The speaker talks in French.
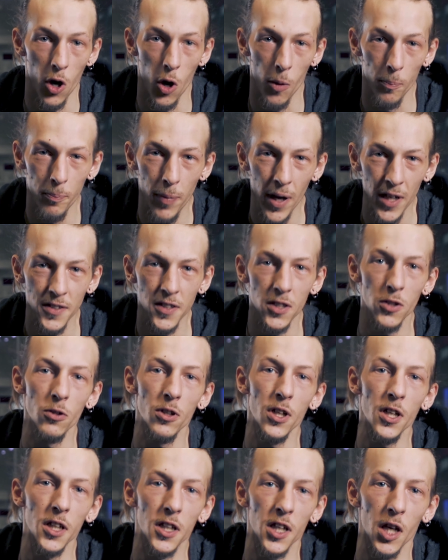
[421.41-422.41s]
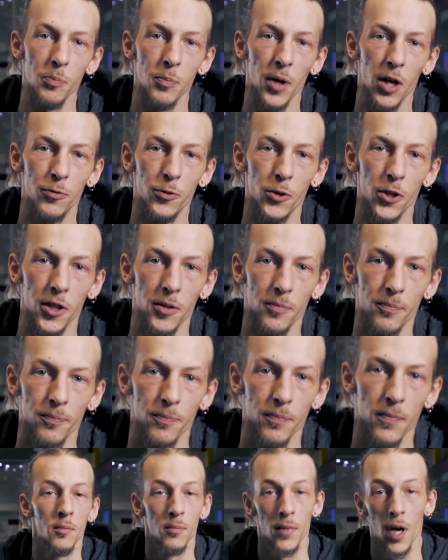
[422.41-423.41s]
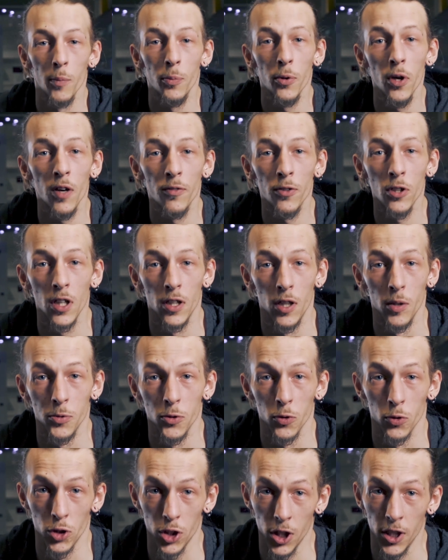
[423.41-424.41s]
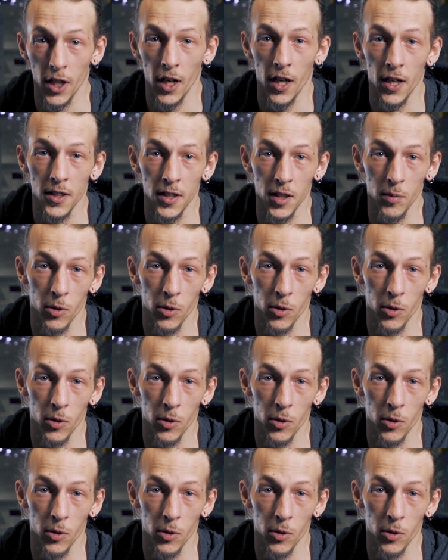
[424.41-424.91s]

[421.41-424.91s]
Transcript: en particulier les cartes perforées. Mais un peu avant l'adoption générale